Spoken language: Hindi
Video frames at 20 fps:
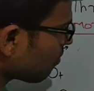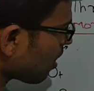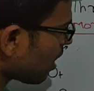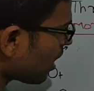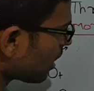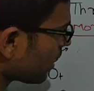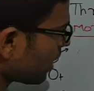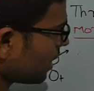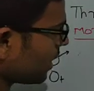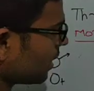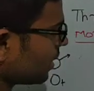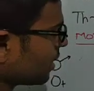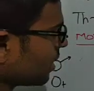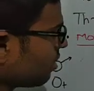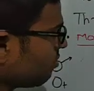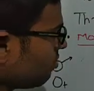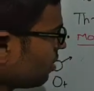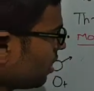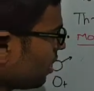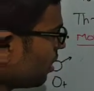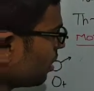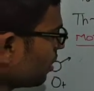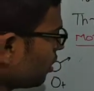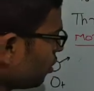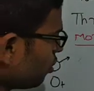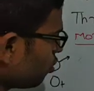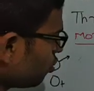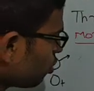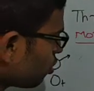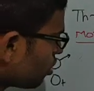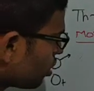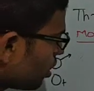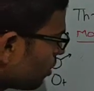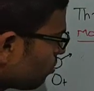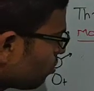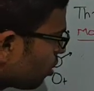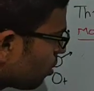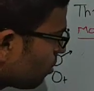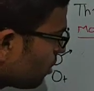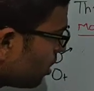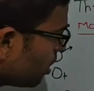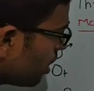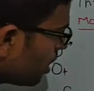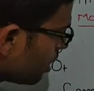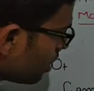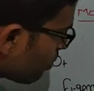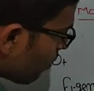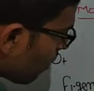वाला कैरेक्टर भी है तो सिर्फ डोमिनेंट